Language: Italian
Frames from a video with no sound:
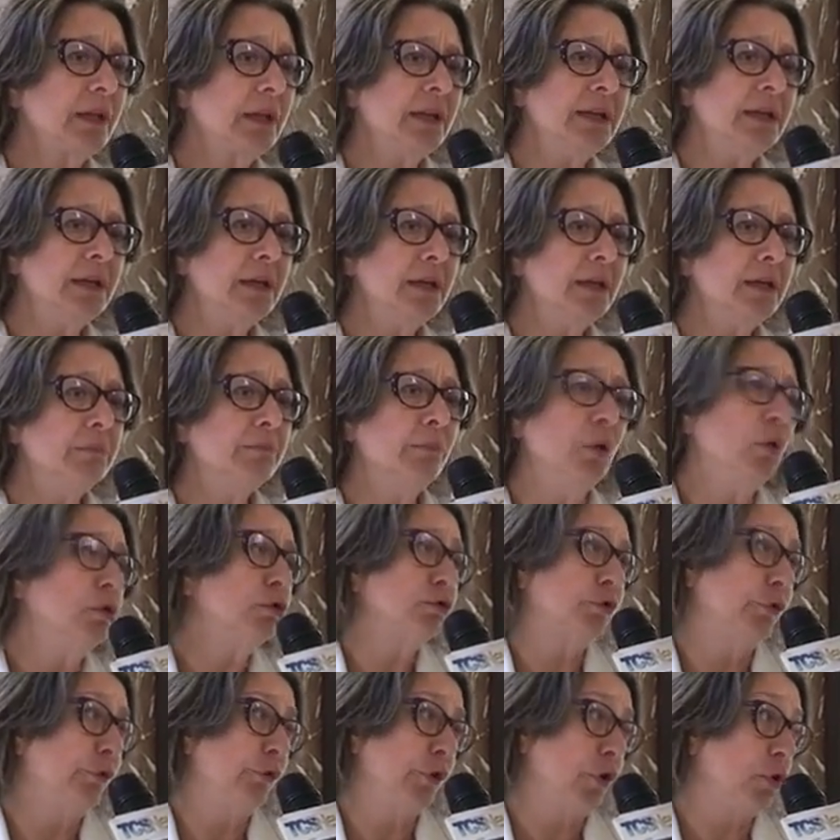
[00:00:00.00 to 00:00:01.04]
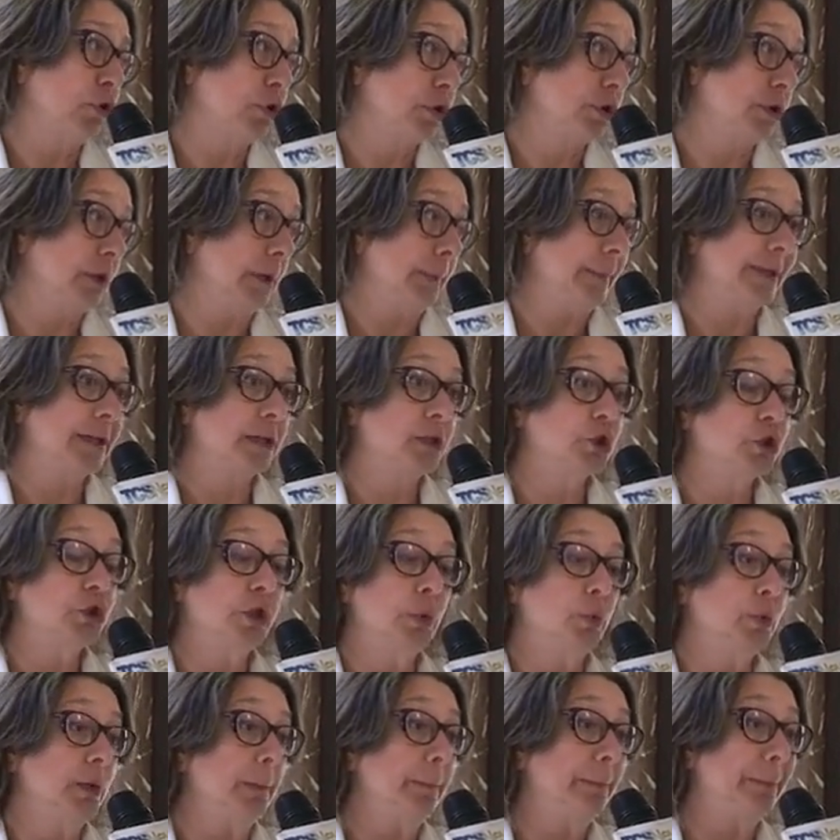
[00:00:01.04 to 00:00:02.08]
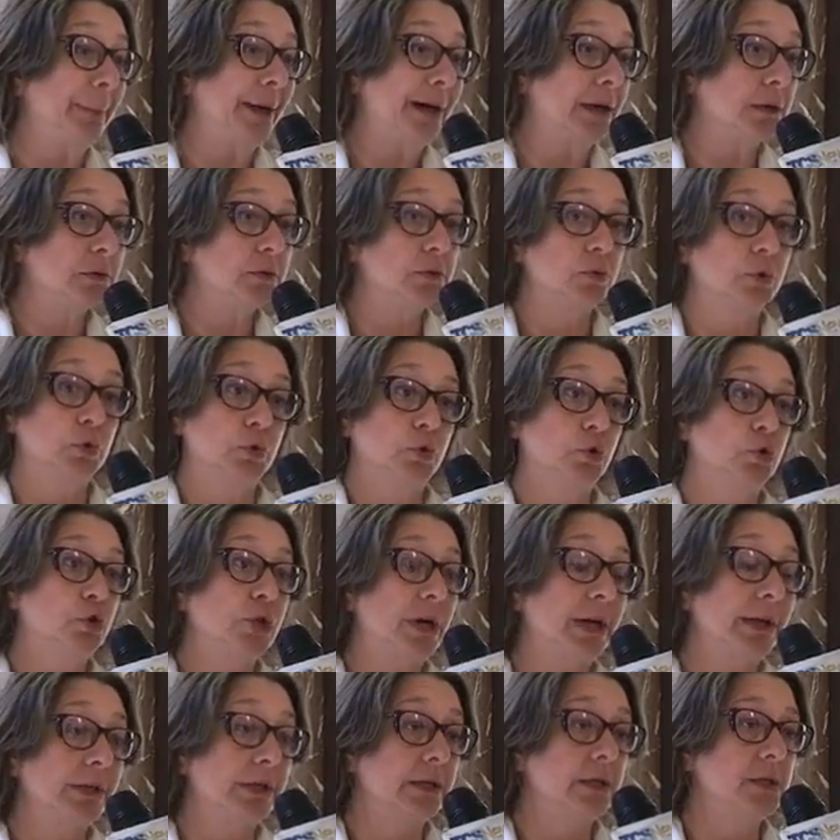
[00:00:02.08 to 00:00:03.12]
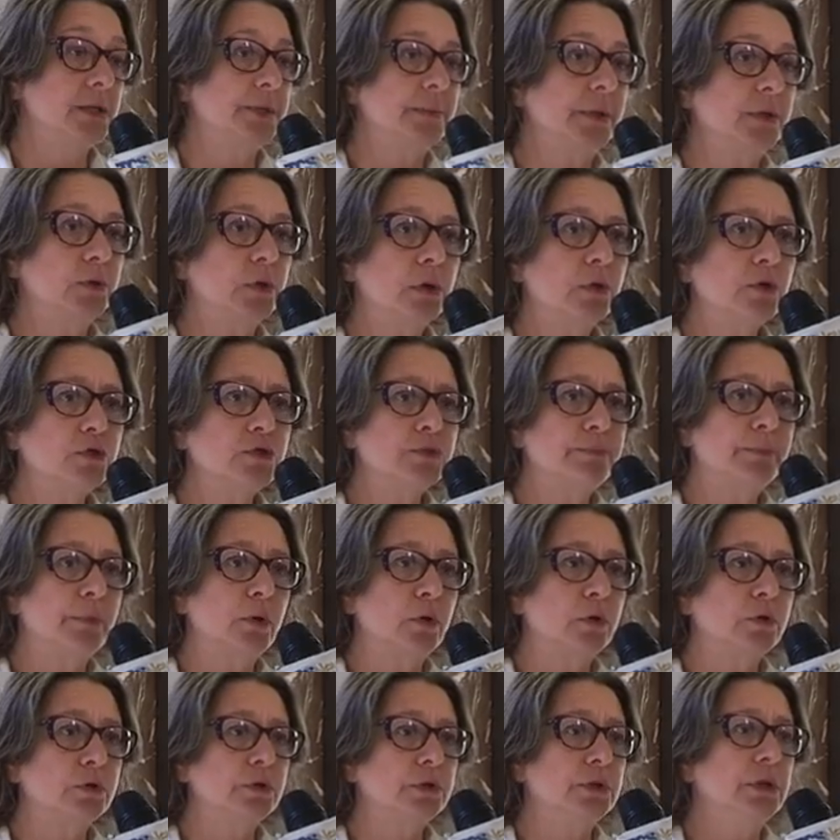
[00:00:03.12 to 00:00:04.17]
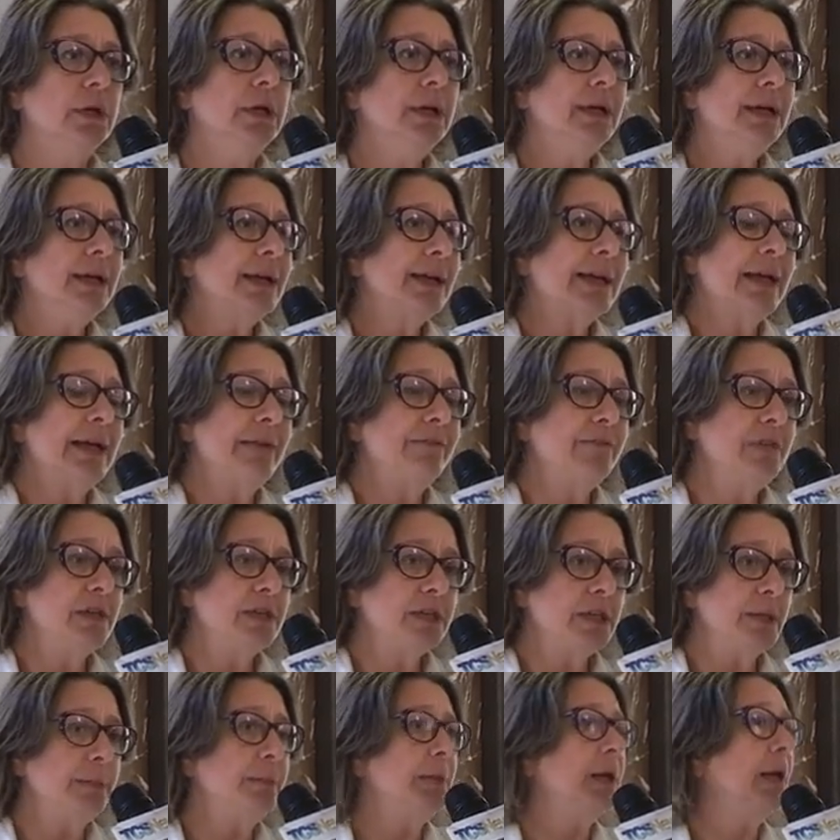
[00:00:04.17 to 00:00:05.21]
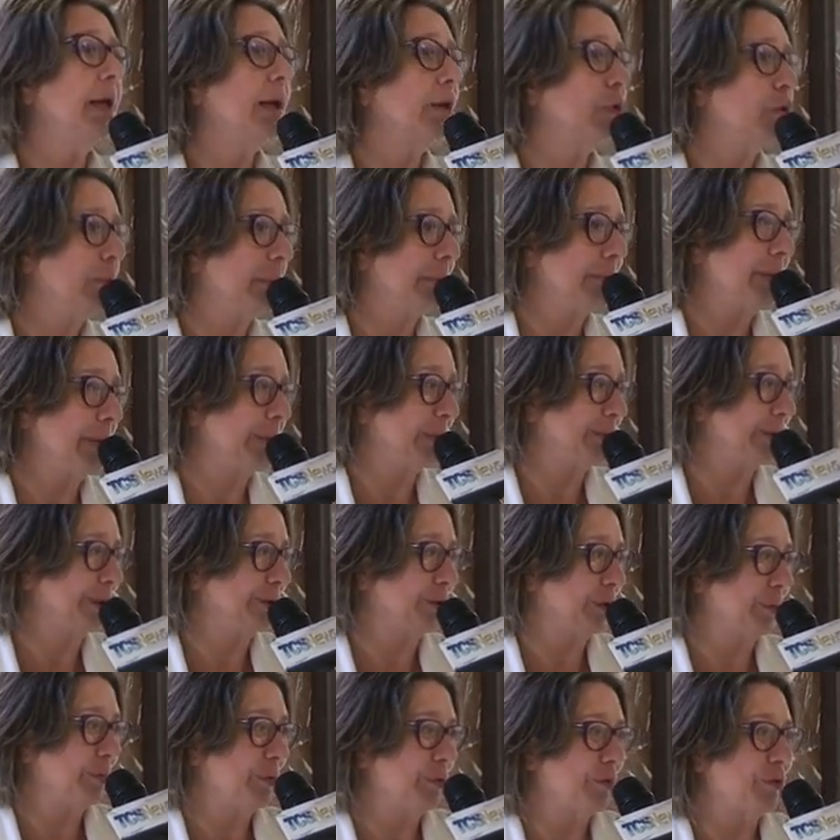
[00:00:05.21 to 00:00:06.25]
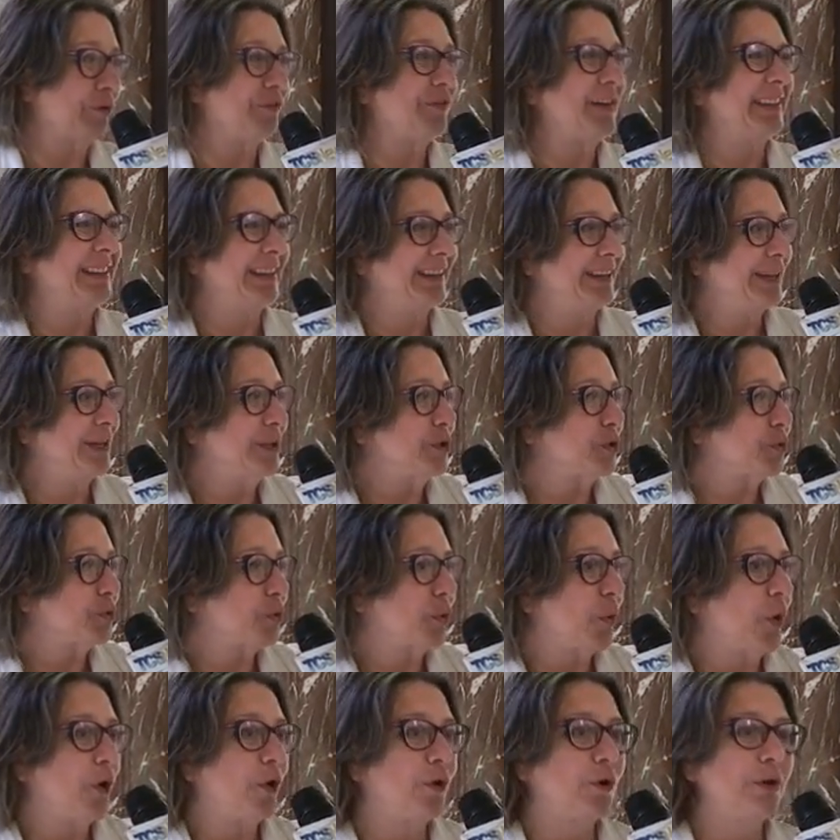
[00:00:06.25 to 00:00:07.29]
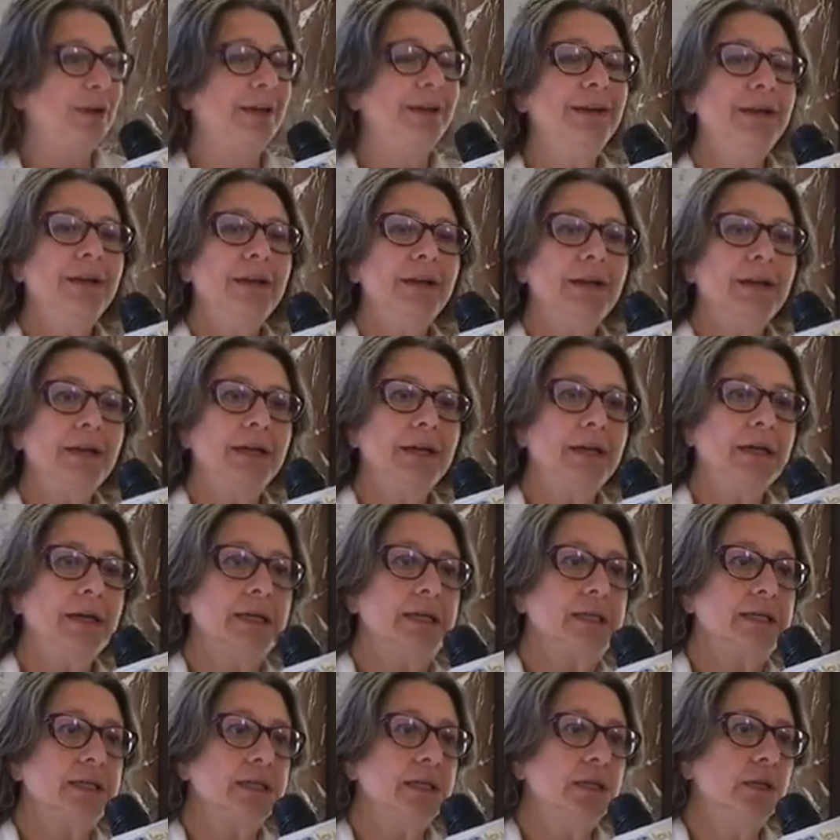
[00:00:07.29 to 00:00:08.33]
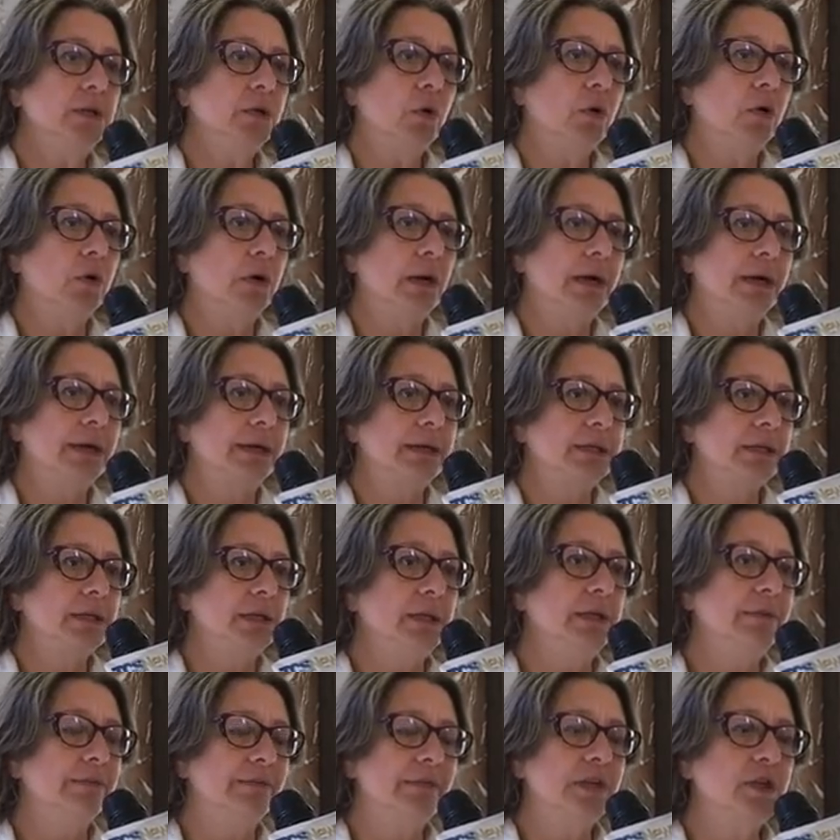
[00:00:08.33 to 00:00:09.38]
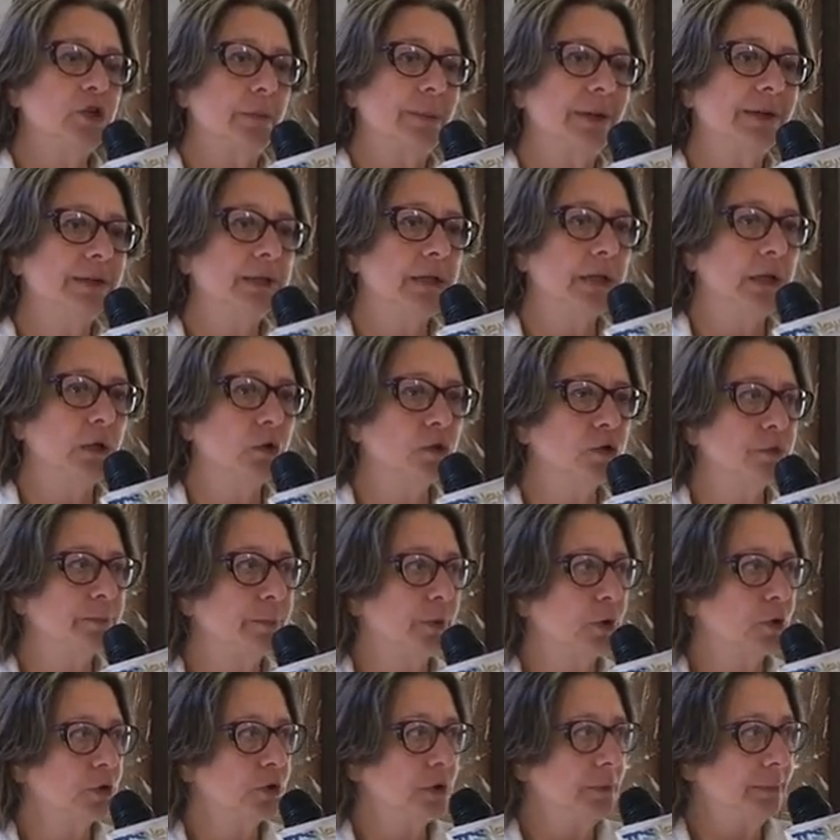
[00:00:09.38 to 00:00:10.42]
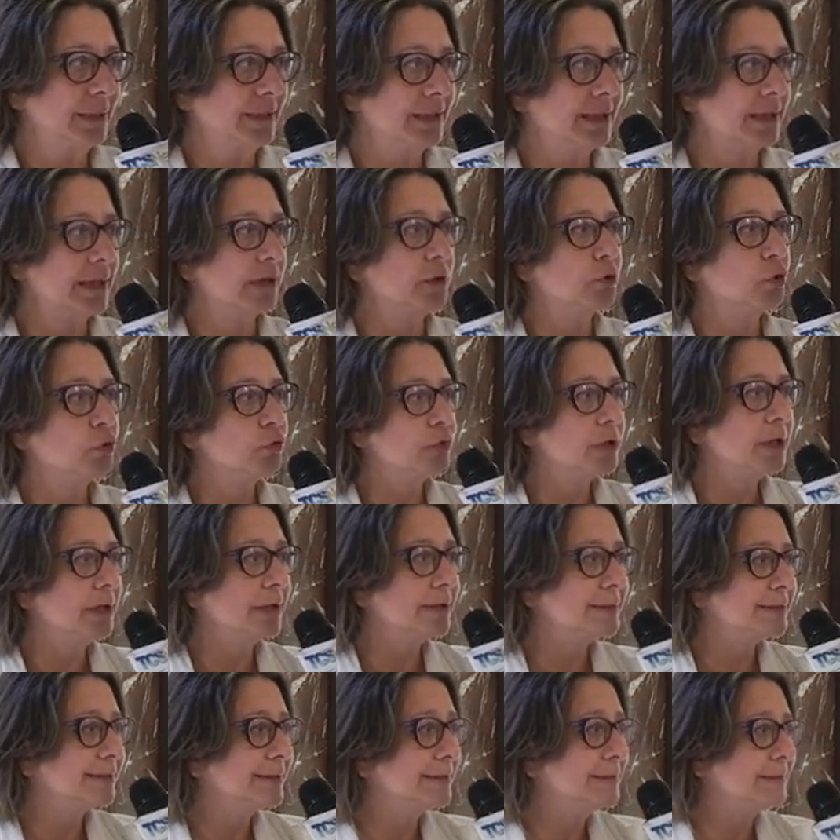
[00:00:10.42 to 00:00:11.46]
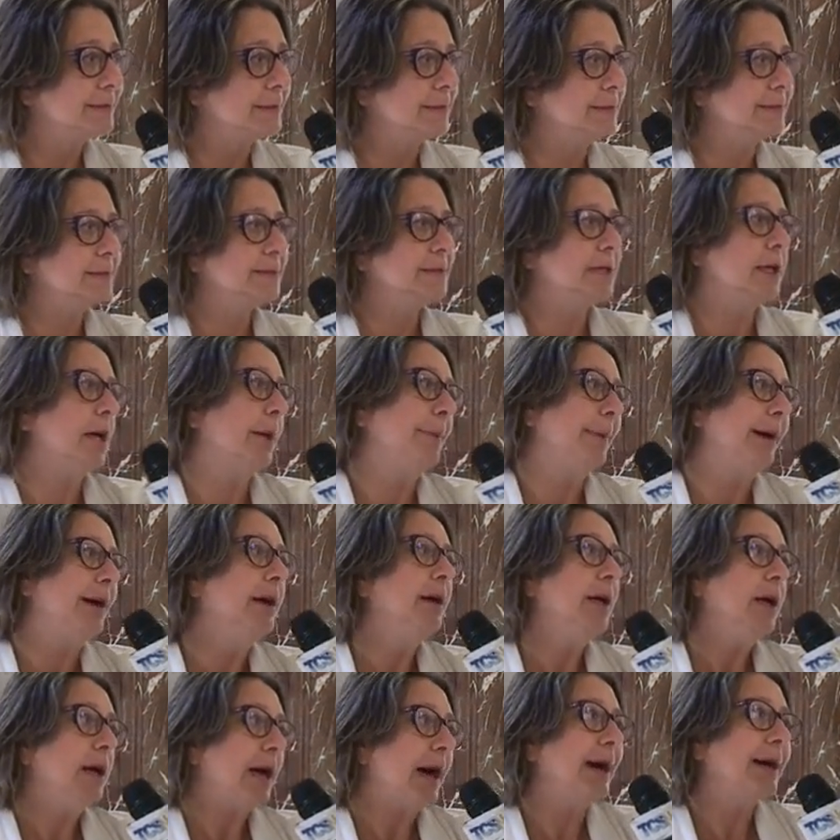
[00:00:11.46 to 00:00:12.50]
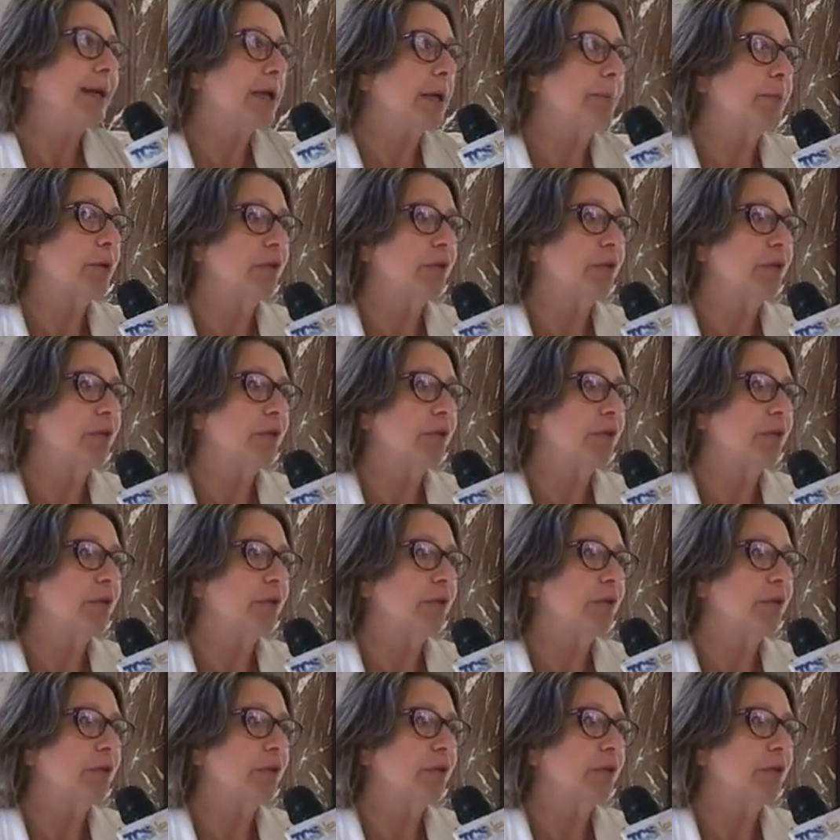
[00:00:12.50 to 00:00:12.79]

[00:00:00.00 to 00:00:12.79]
eh, molto forte perché c'è un impatto sociale rispetto allo sport che è visibile, come abbiamo detto poco fa, dalle scuole eh, sino a chi invece pratica lo sport in maniera non dilettantistica ma anche